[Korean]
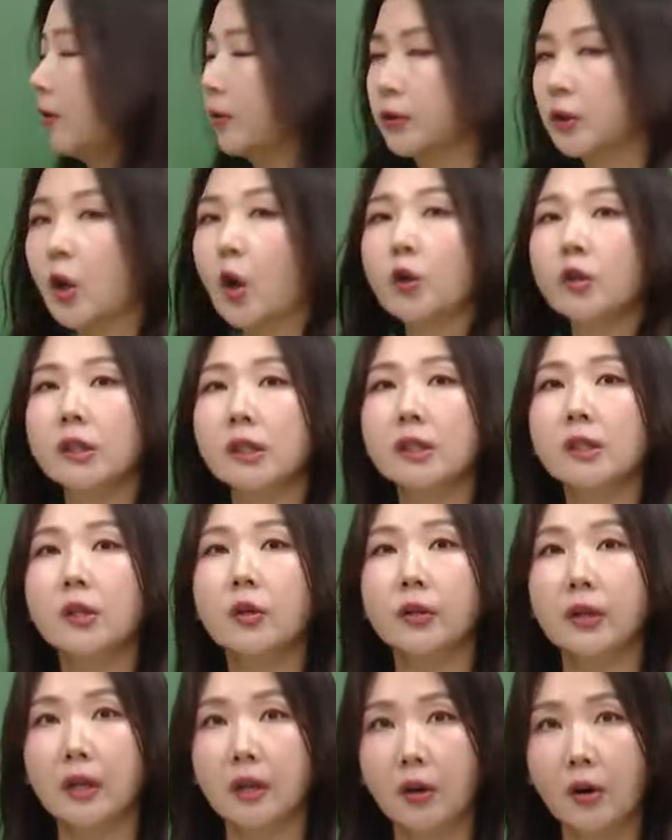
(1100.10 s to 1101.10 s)
어,
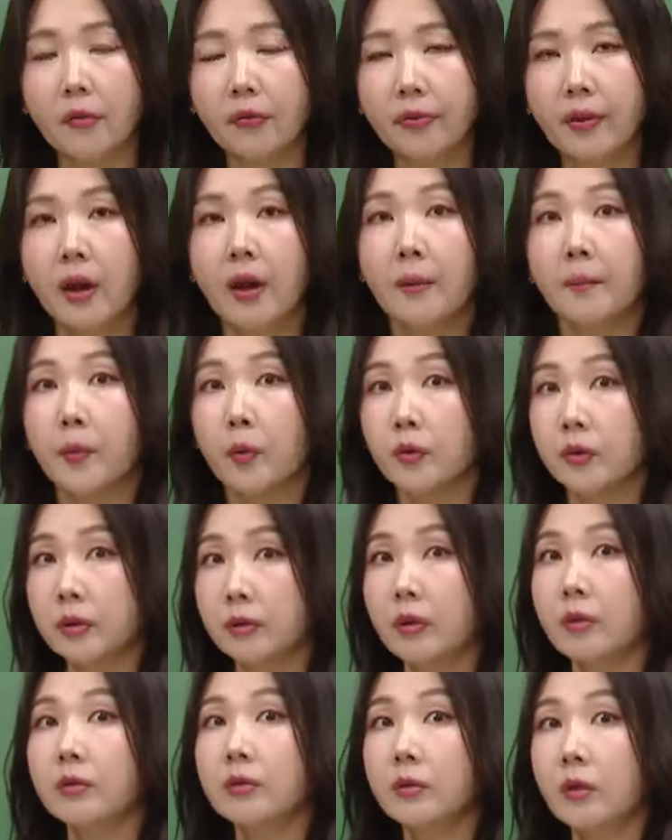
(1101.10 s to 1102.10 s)
정신적인 것? 뭐
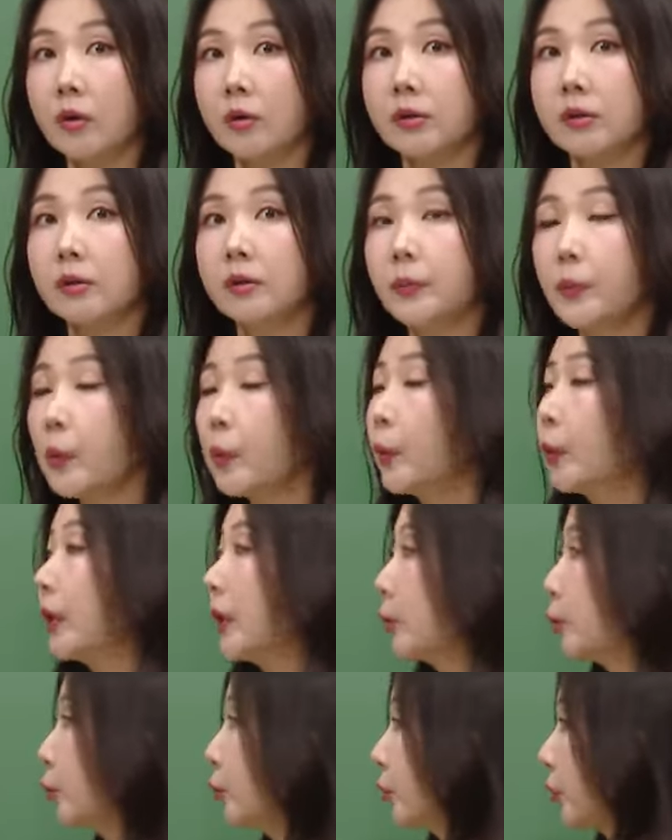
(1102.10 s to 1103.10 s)
그런 것을
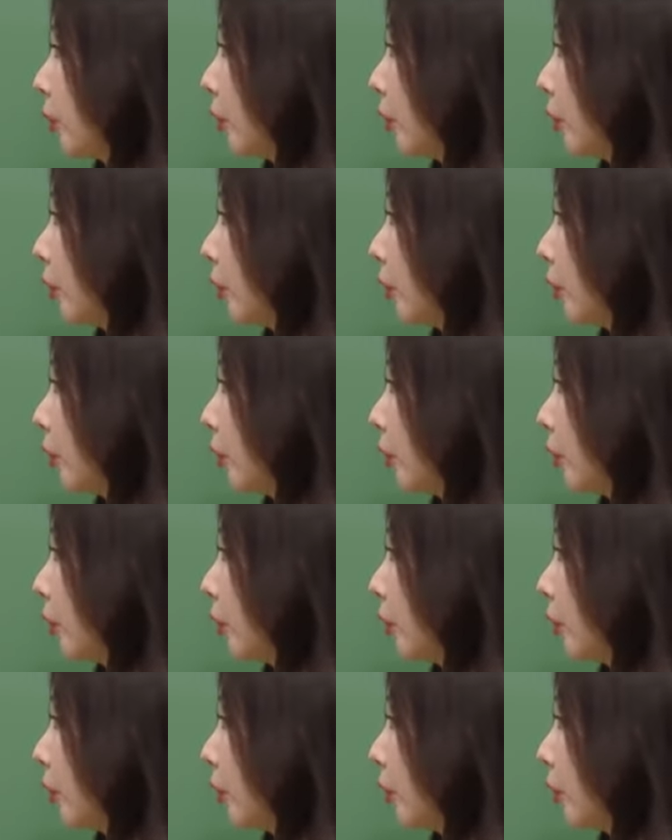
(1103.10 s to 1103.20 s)
표현해 주는